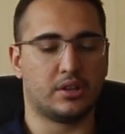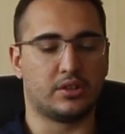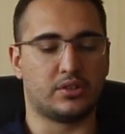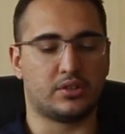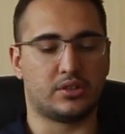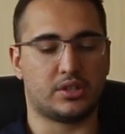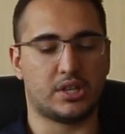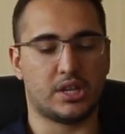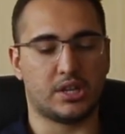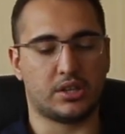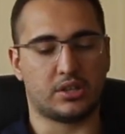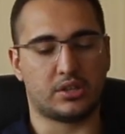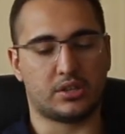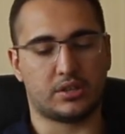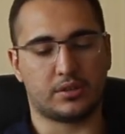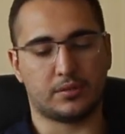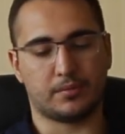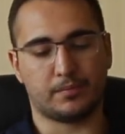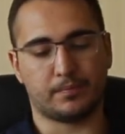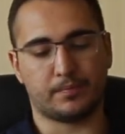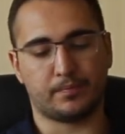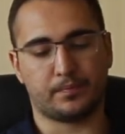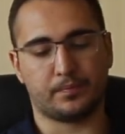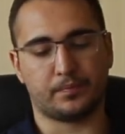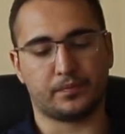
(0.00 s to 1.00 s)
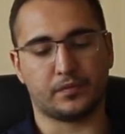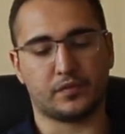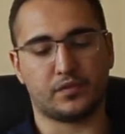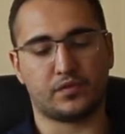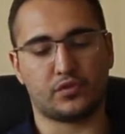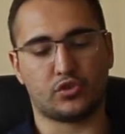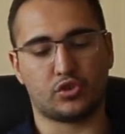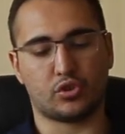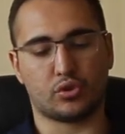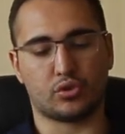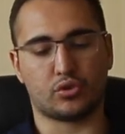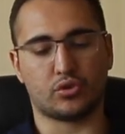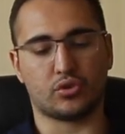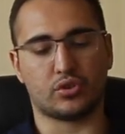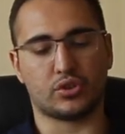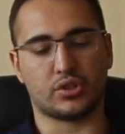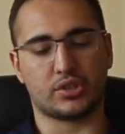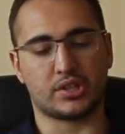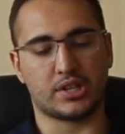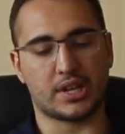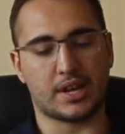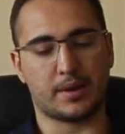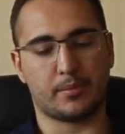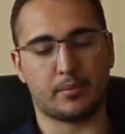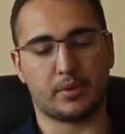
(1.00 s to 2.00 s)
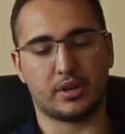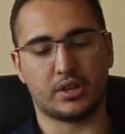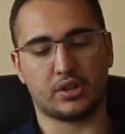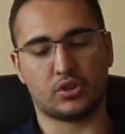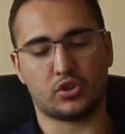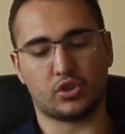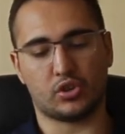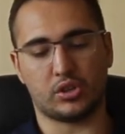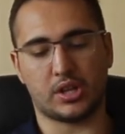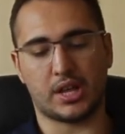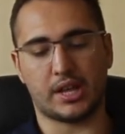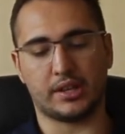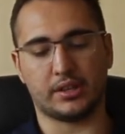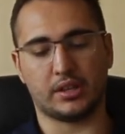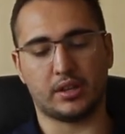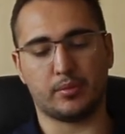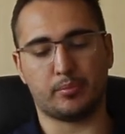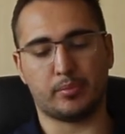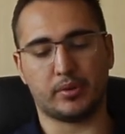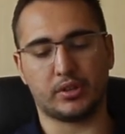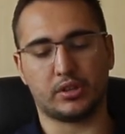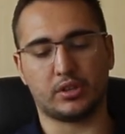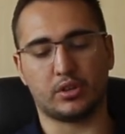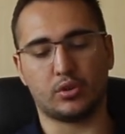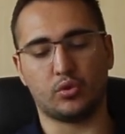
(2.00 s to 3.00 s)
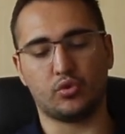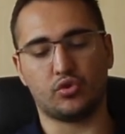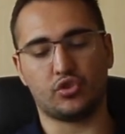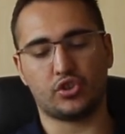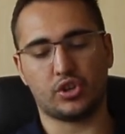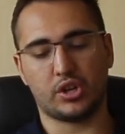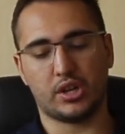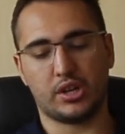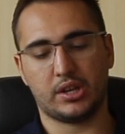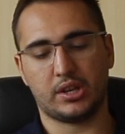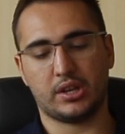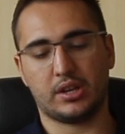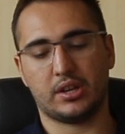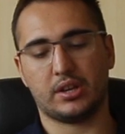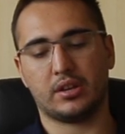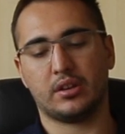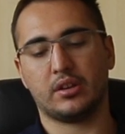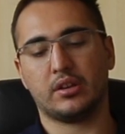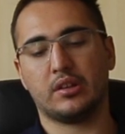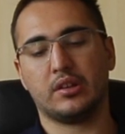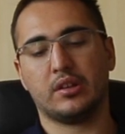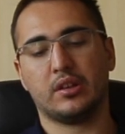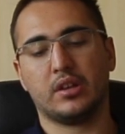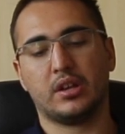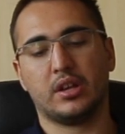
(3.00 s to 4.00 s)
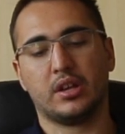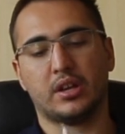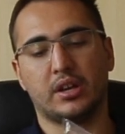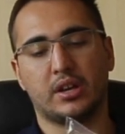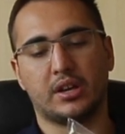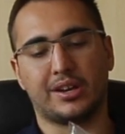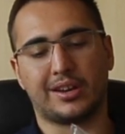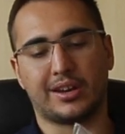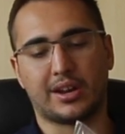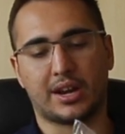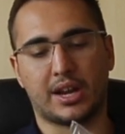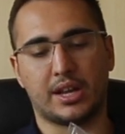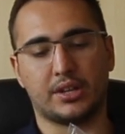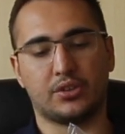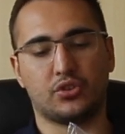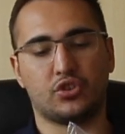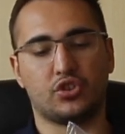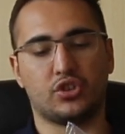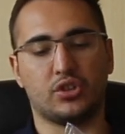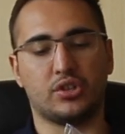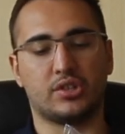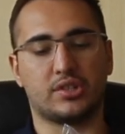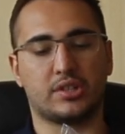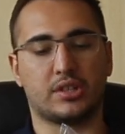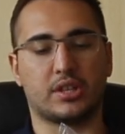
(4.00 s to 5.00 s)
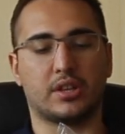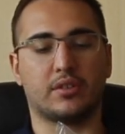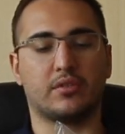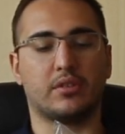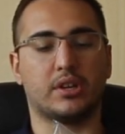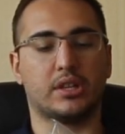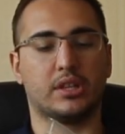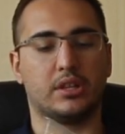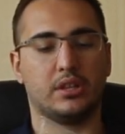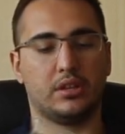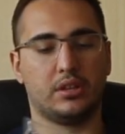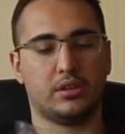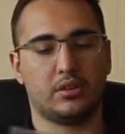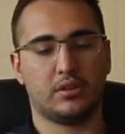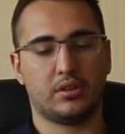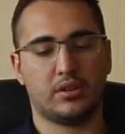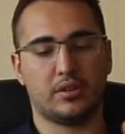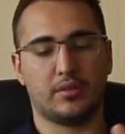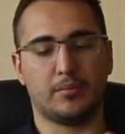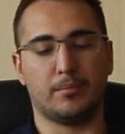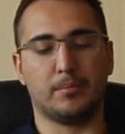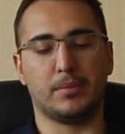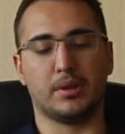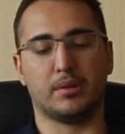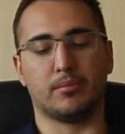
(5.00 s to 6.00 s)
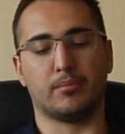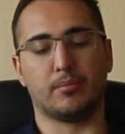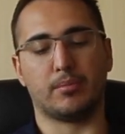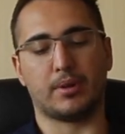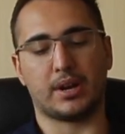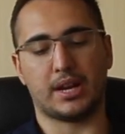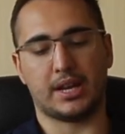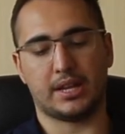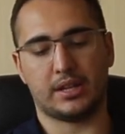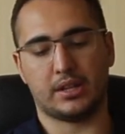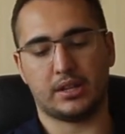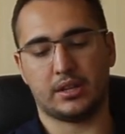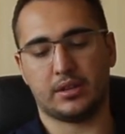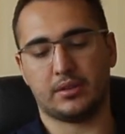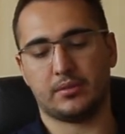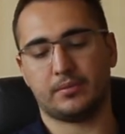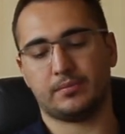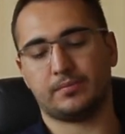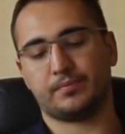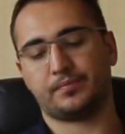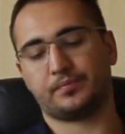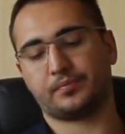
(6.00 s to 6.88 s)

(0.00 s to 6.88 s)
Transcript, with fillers: Здесь все то же самое, шланги подключения, кран чистой воды, мембрана,